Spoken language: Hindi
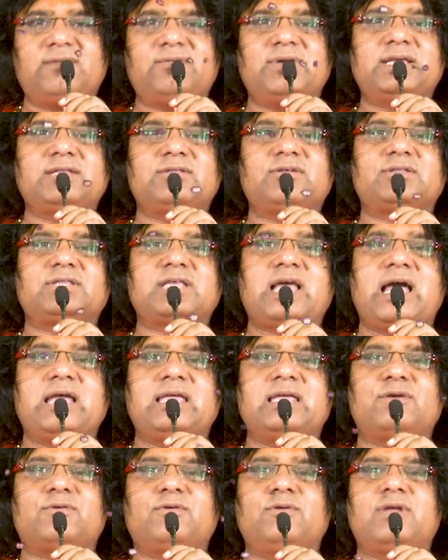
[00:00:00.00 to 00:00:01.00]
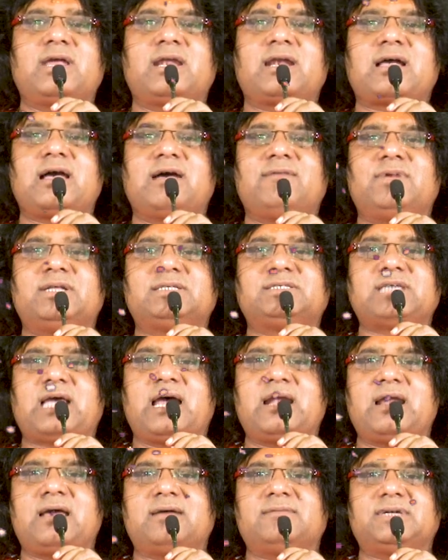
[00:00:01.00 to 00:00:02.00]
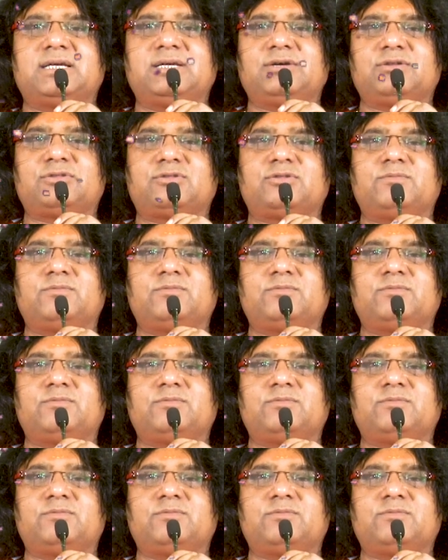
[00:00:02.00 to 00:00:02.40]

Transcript: अभी तो त्या एक लड़का बच्चा ना भयो